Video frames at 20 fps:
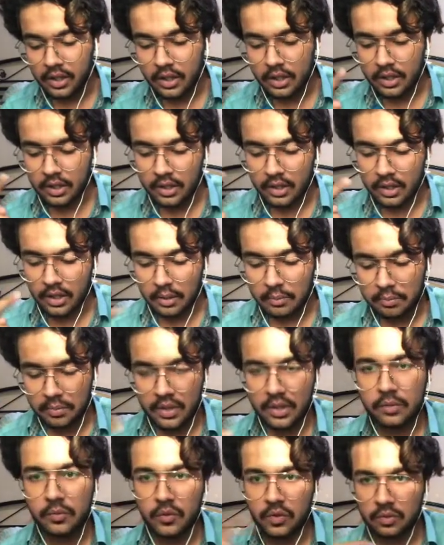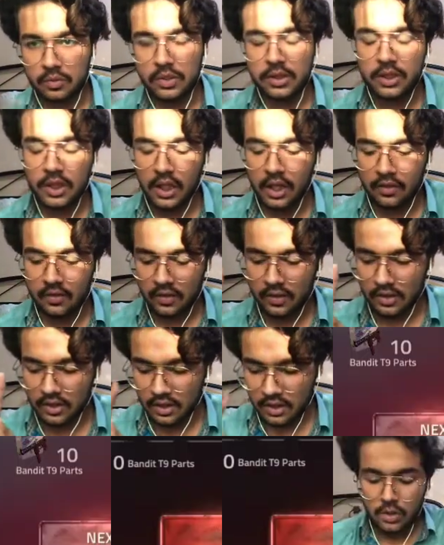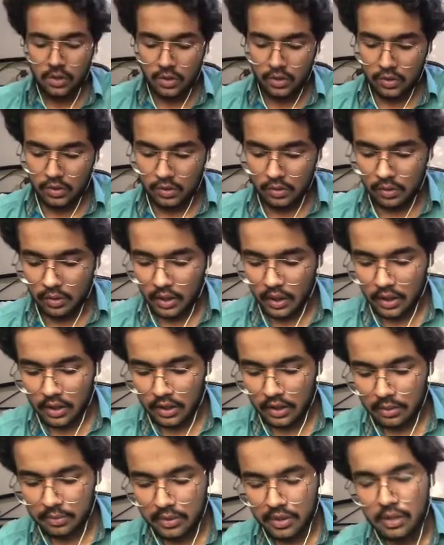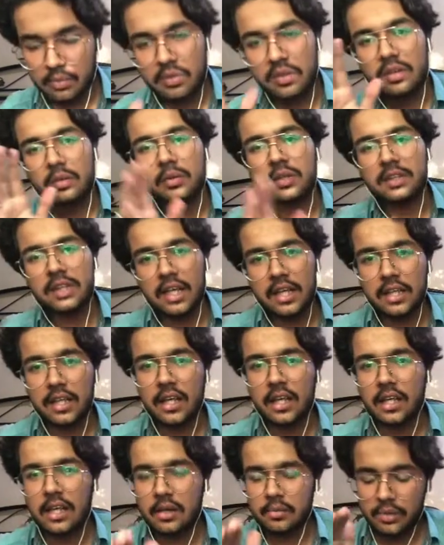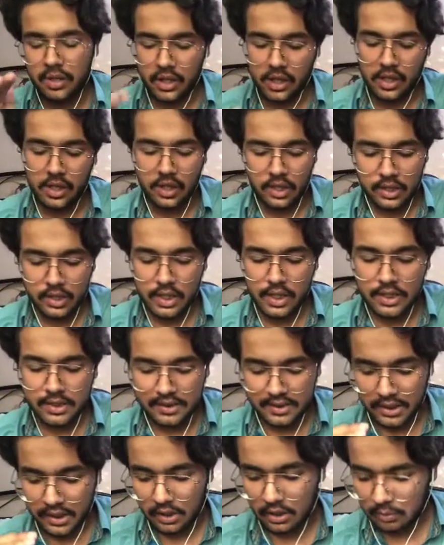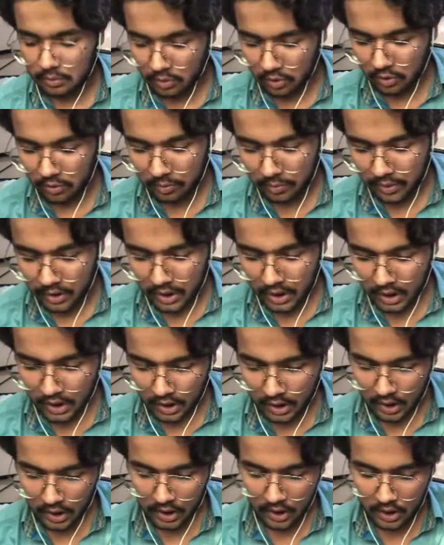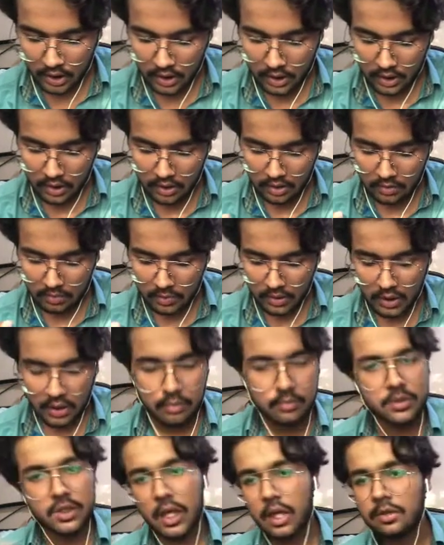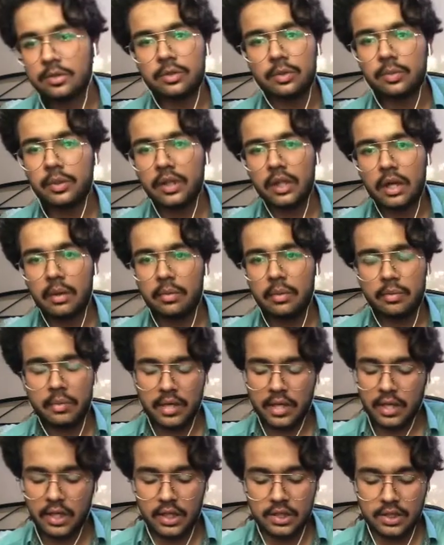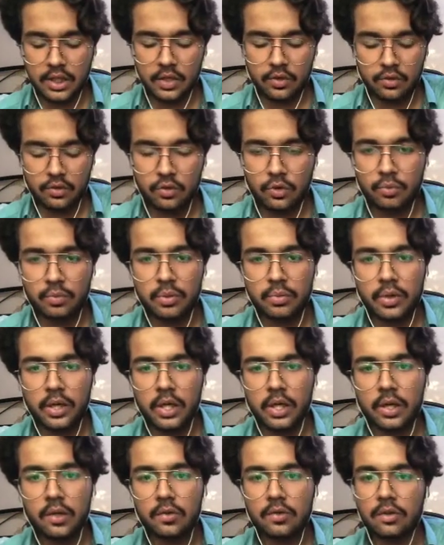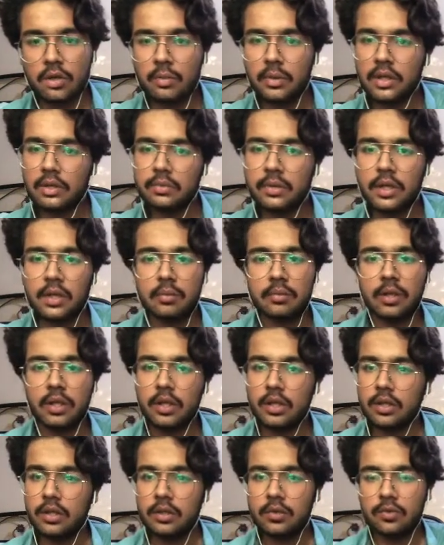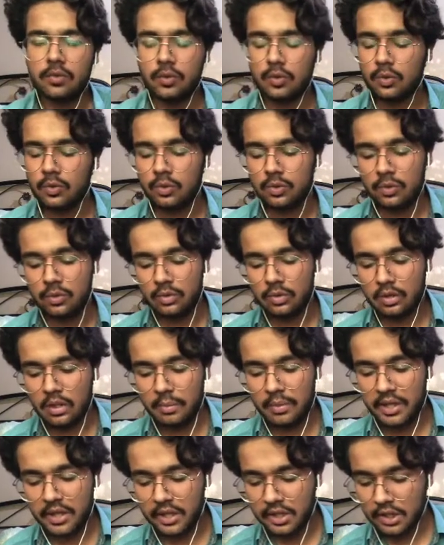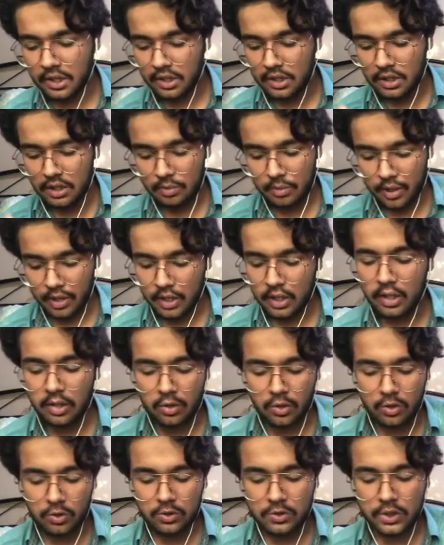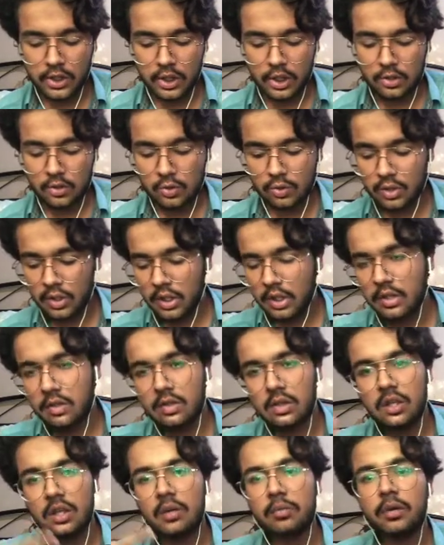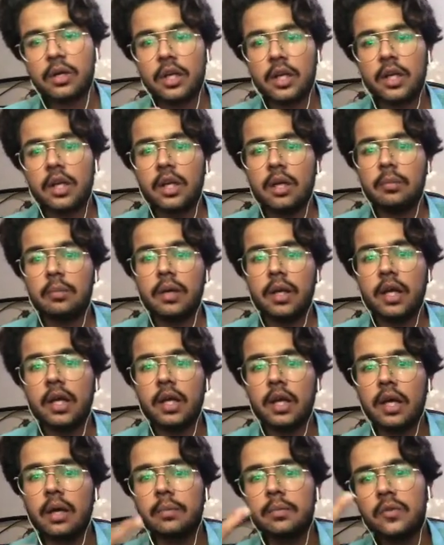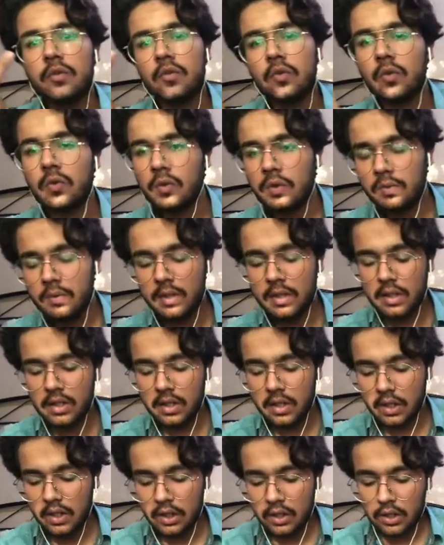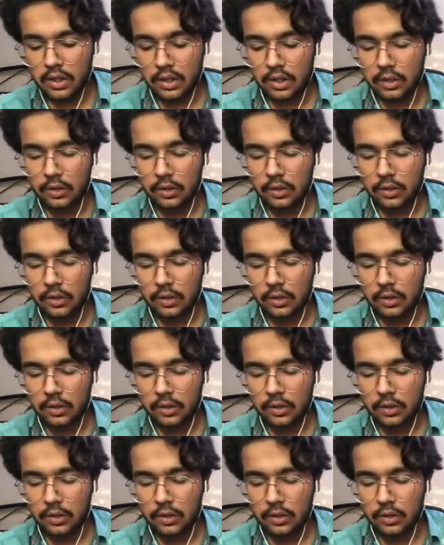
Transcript: अपने कैंपेन मोड पे चला सकते थे तो यार अभी हमें समझ आ गया कि हमें करना क्या है इस डेली मोड पे कि मतलब 400 बंदा हमें मारना है 400 सौ मारना है उसके बाद फिर हमें वो हमारी हमारी गन लॉक हो जाएगी तो ये सीन हम करेंगे अगले एपिसोड में